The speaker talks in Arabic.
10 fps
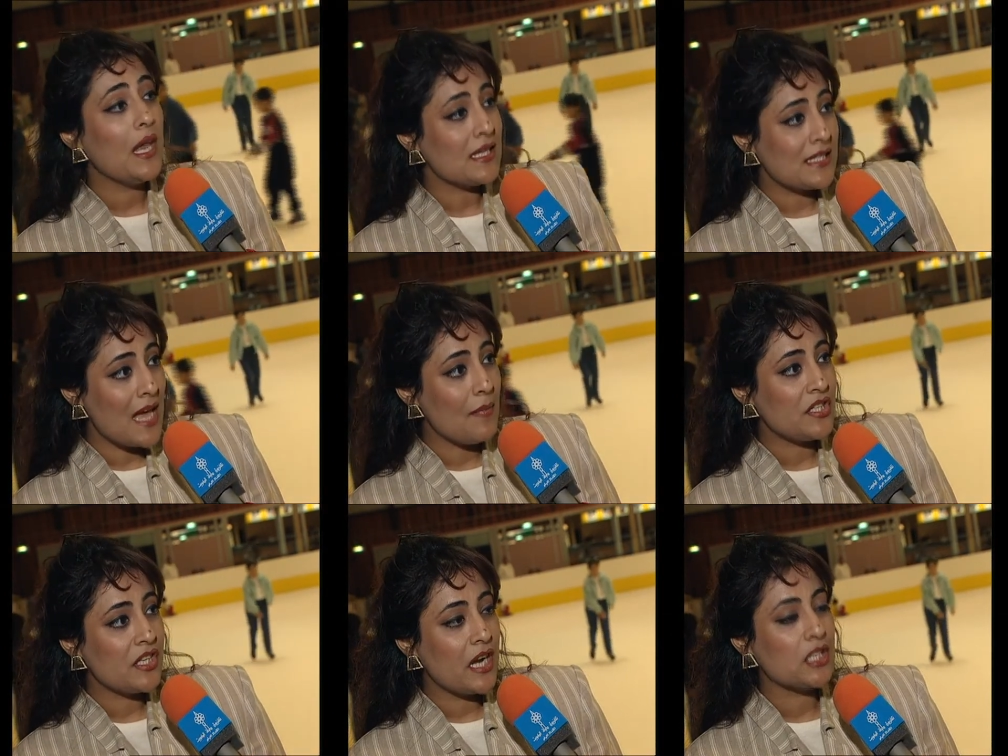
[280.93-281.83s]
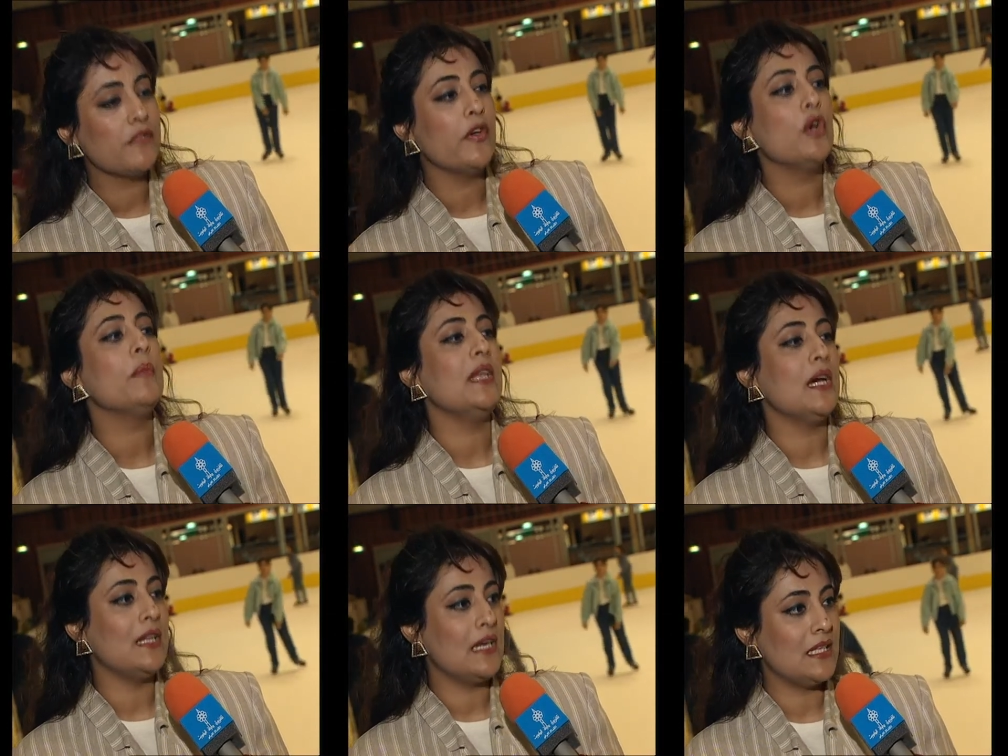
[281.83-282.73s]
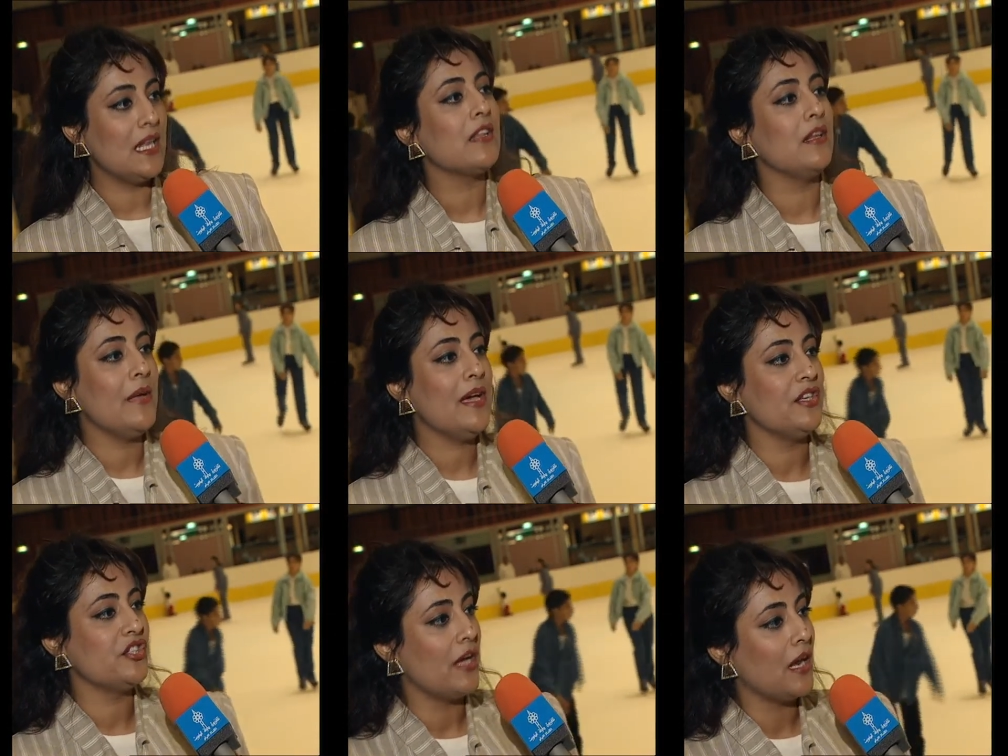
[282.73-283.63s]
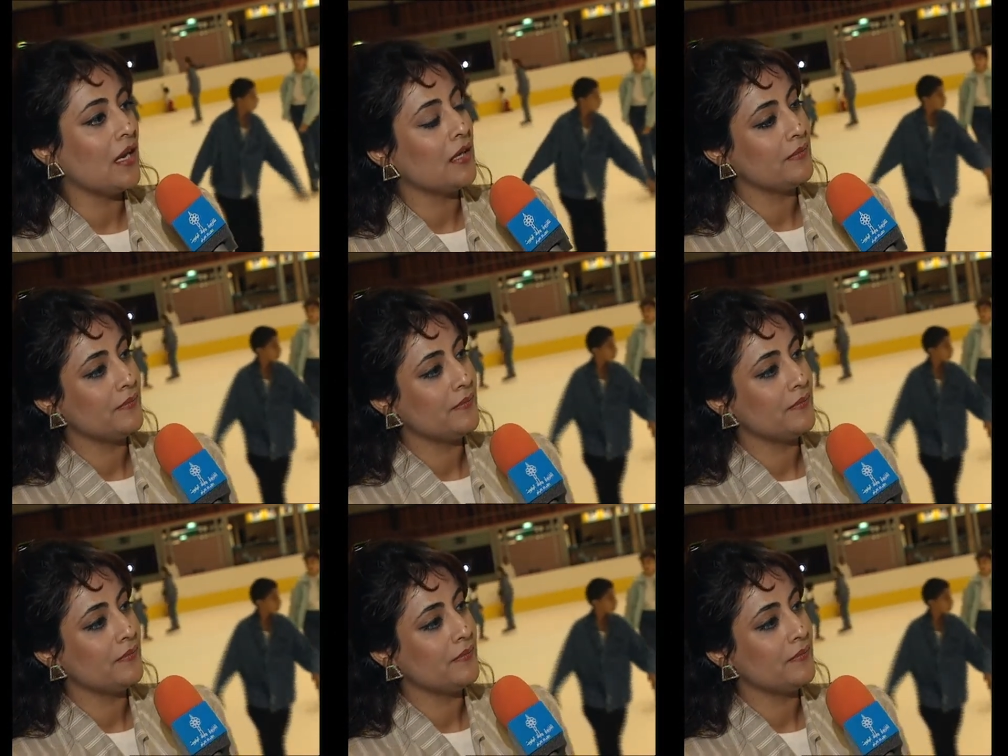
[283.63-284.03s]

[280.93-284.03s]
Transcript: قسائم الاشتراك سوف يكون من نادي راس الارض البحر ان شاء الله